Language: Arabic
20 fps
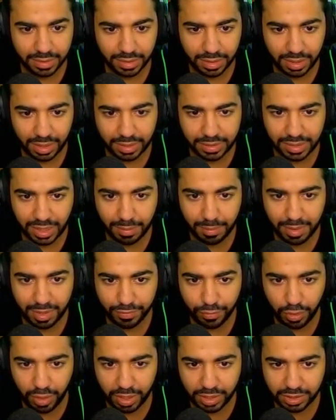انا هستنى لما اللي
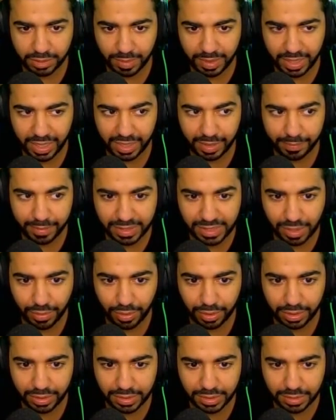فوق على الشمال ده يكتب 9
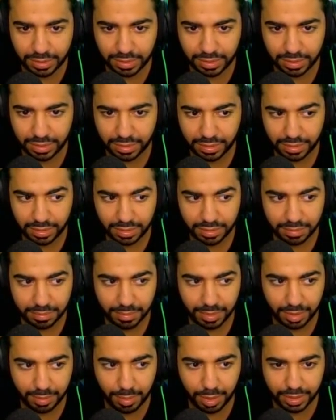وخلاص
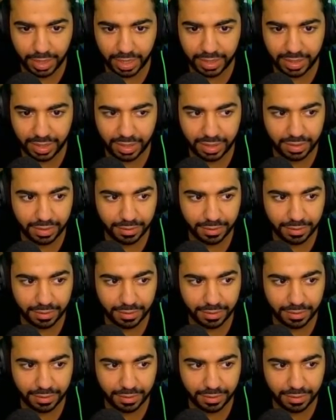بدل ما اقعد اعد انا